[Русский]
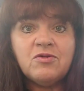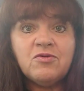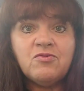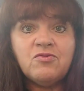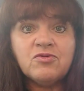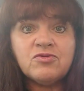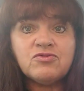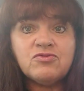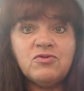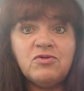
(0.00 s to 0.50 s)

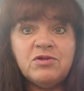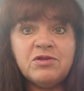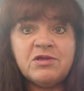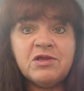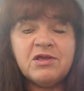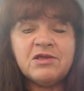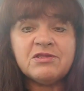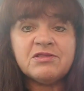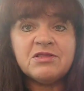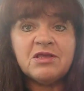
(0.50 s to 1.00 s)
Вот
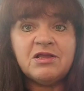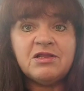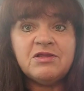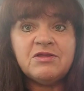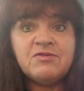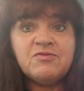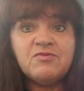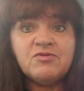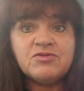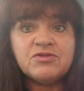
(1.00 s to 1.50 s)
только
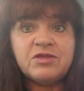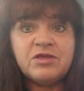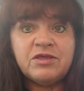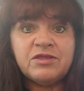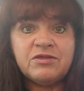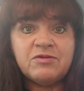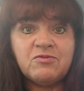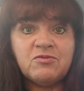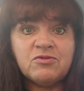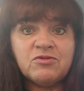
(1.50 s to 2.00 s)
остались вот
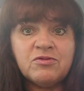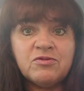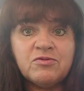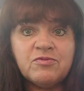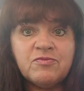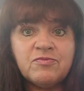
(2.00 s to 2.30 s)
эти вот.